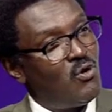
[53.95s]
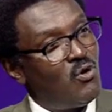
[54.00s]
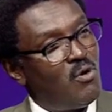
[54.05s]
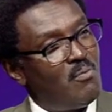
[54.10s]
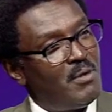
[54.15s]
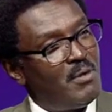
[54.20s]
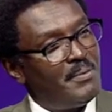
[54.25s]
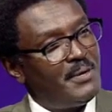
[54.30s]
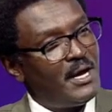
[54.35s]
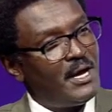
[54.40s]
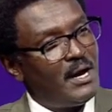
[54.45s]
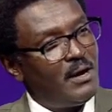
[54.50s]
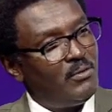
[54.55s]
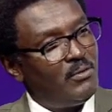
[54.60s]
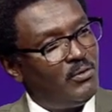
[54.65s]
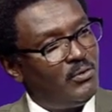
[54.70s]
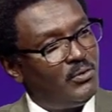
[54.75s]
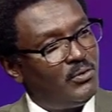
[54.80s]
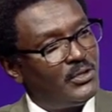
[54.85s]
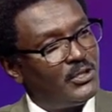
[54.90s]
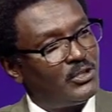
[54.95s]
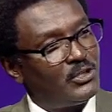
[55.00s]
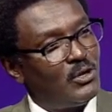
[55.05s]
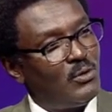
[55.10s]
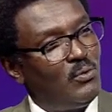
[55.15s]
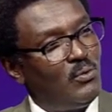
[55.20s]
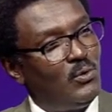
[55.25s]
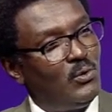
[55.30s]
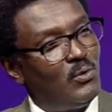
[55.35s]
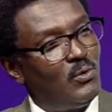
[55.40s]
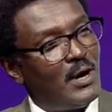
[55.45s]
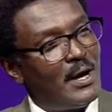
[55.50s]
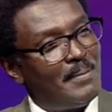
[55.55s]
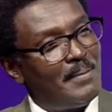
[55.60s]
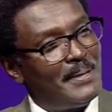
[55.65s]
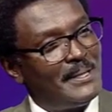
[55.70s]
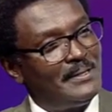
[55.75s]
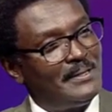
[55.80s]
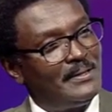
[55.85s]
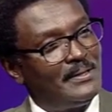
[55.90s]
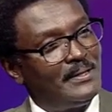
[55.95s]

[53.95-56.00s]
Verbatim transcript: هم بيحاولوا يطولوا امد